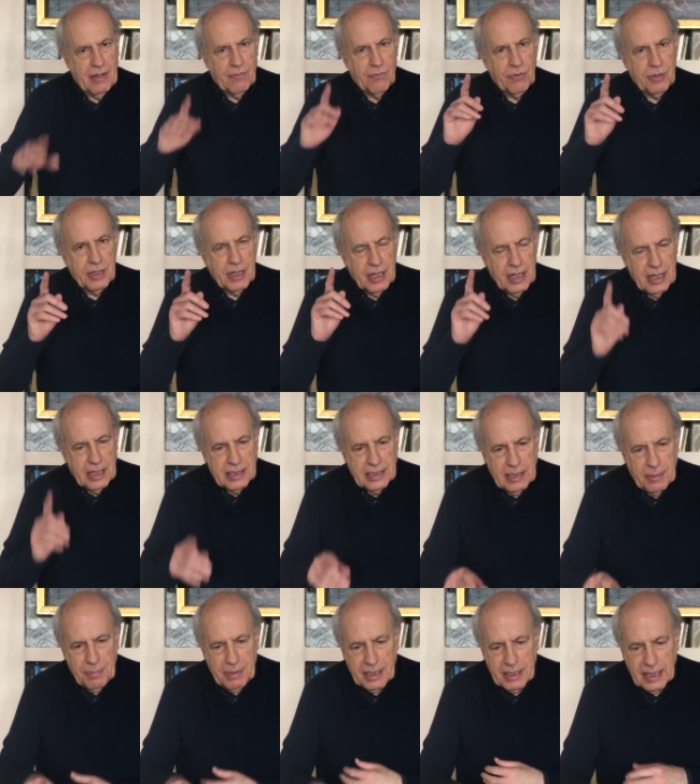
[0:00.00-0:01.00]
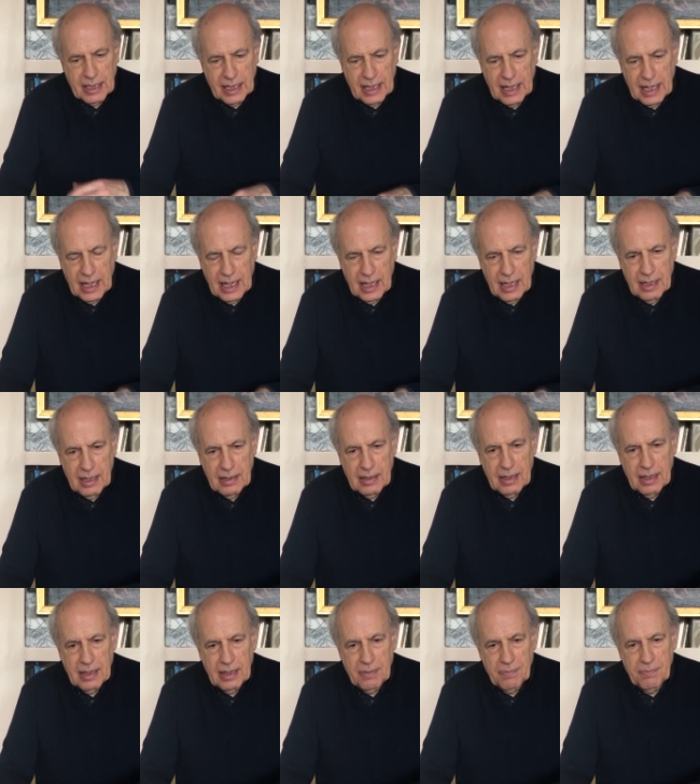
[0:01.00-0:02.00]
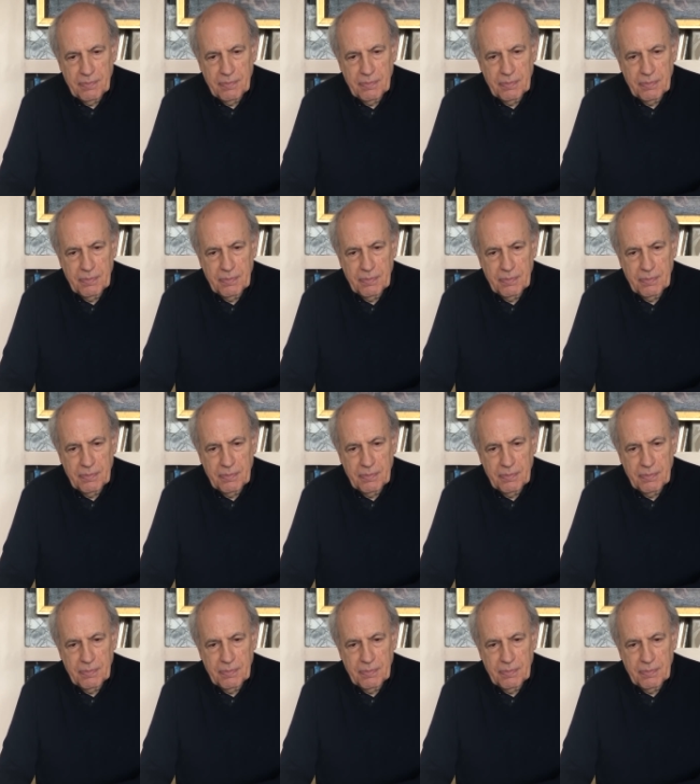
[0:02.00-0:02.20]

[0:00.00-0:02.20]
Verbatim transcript: Voi sapete che, eh,